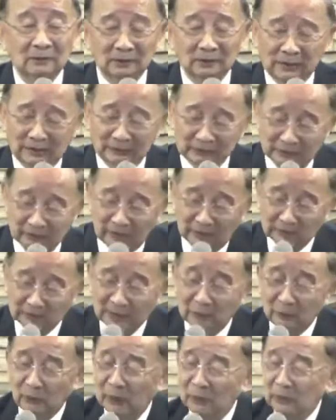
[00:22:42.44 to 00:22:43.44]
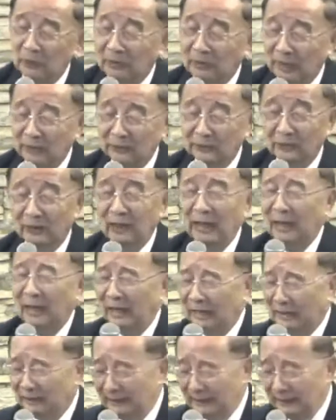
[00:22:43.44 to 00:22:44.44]
他只好再弯过来
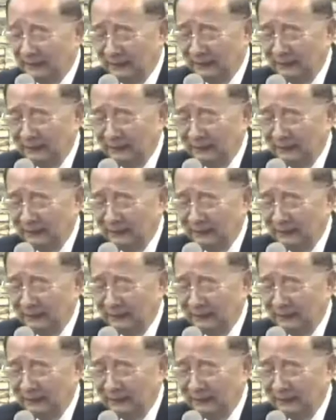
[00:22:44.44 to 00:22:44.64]
说：“Honey，